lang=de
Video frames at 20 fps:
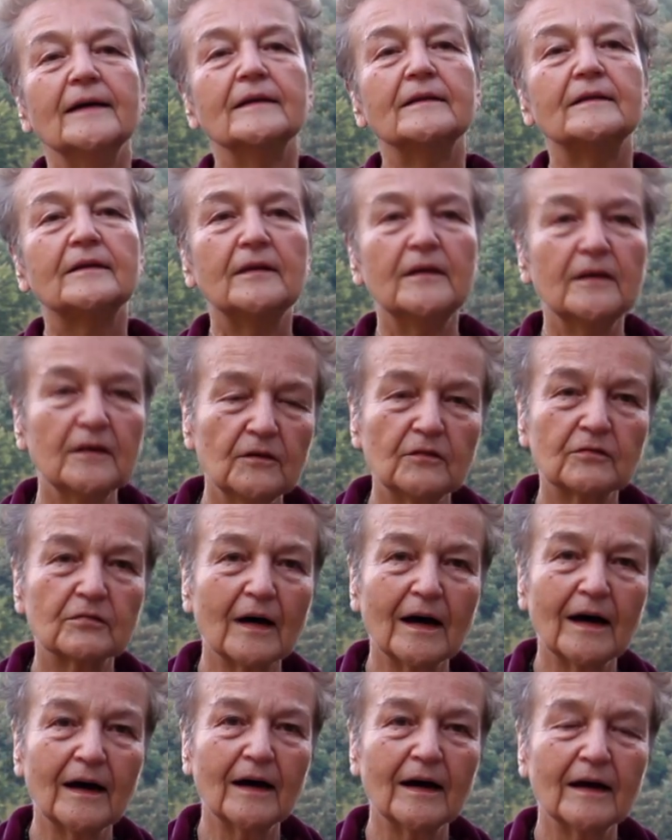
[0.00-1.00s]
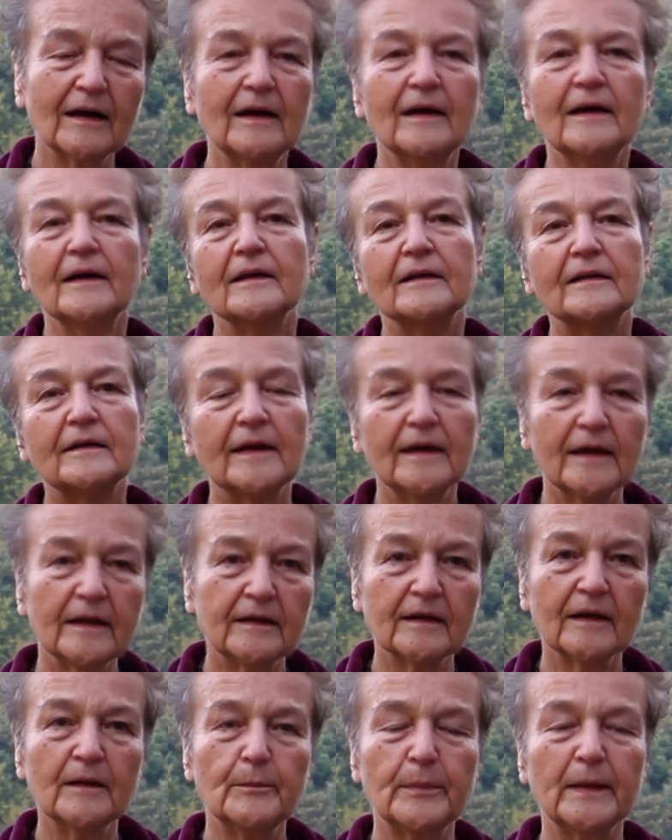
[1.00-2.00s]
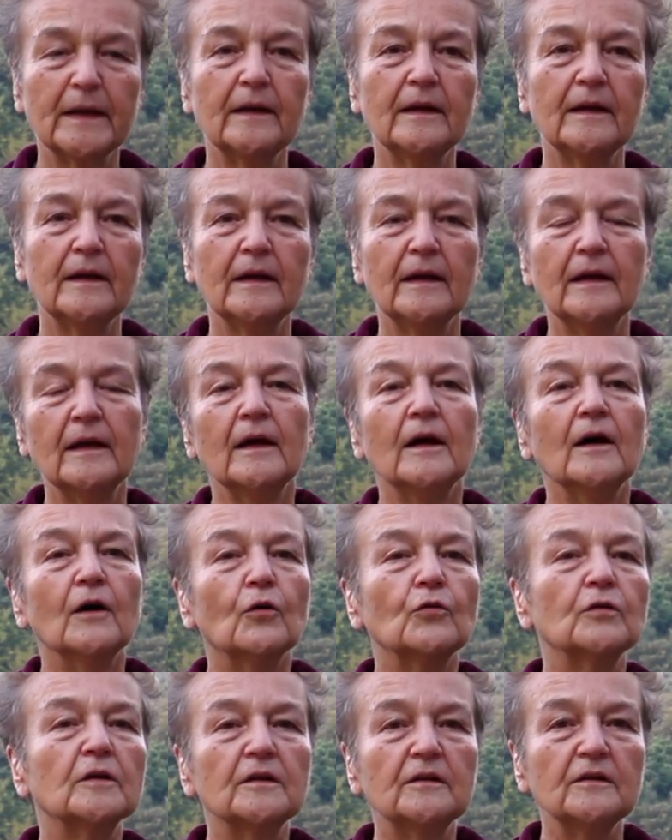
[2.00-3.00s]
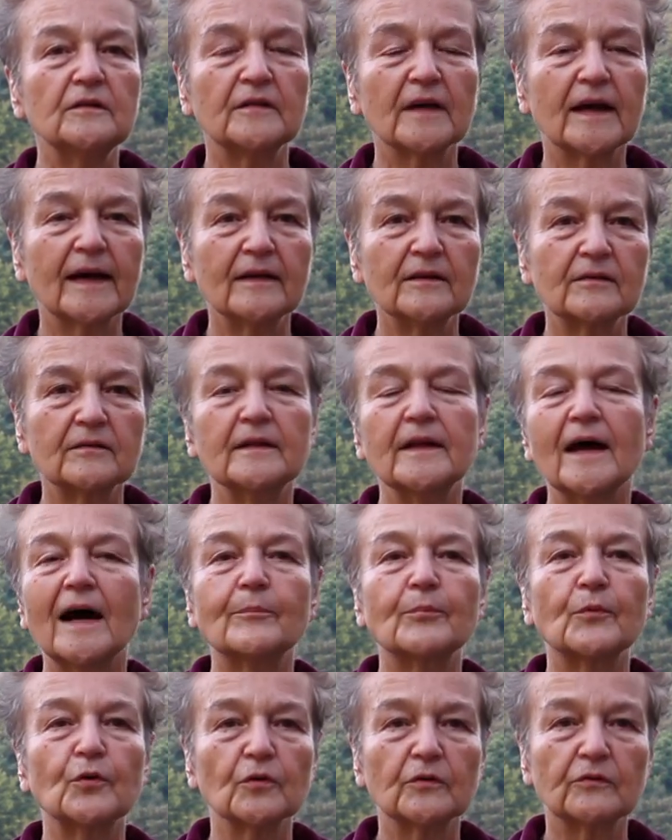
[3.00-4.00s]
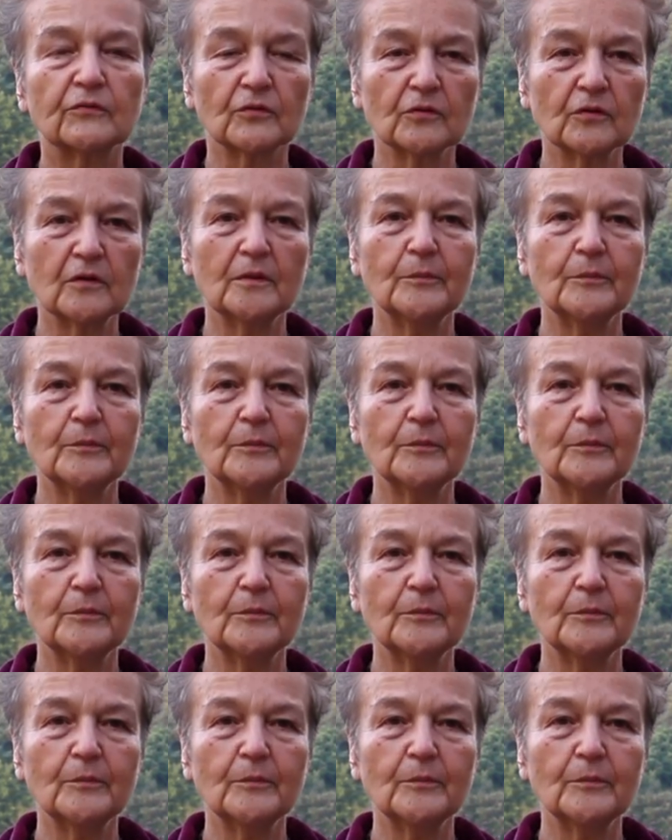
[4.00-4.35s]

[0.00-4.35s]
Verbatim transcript: TISA, TTP oder diese ganzen Abkürzungen,